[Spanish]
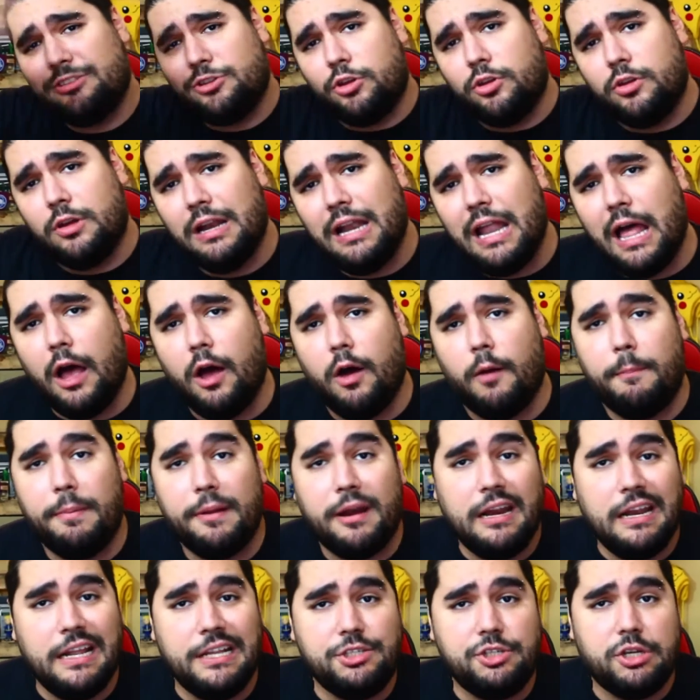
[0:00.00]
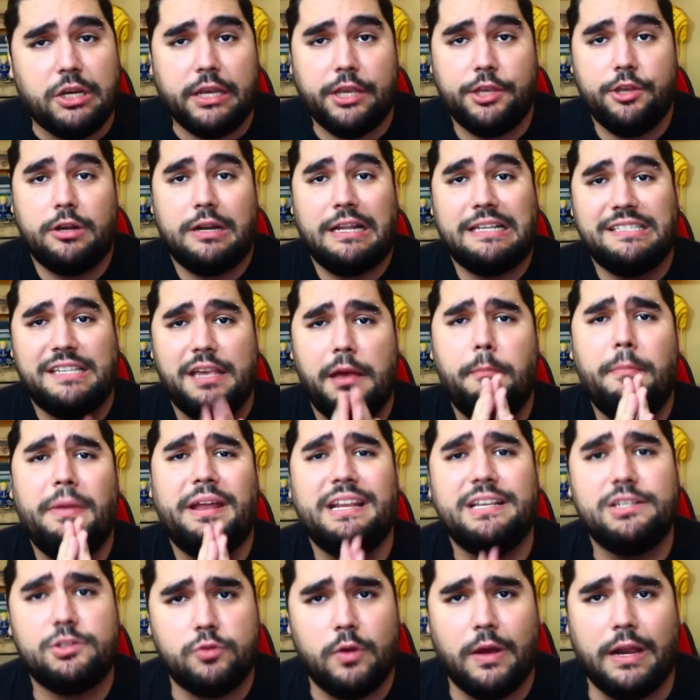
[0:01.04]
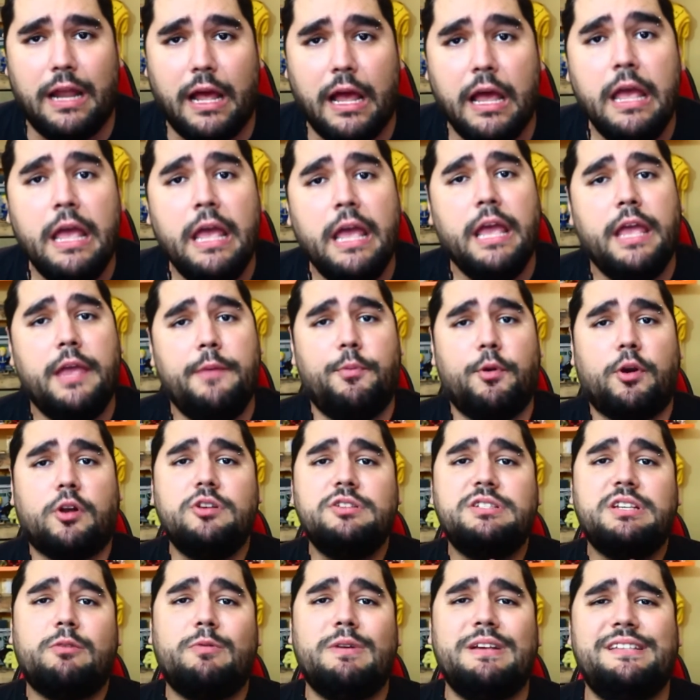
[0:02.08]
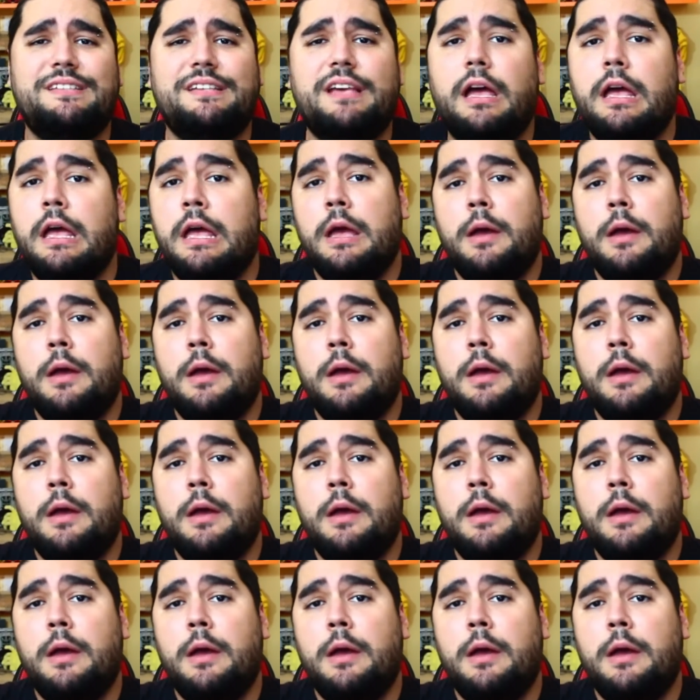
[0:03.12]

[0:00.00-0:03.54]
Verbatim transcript: todos lados, pero el hecho es que yo nací en Venezuela y por consecuencia,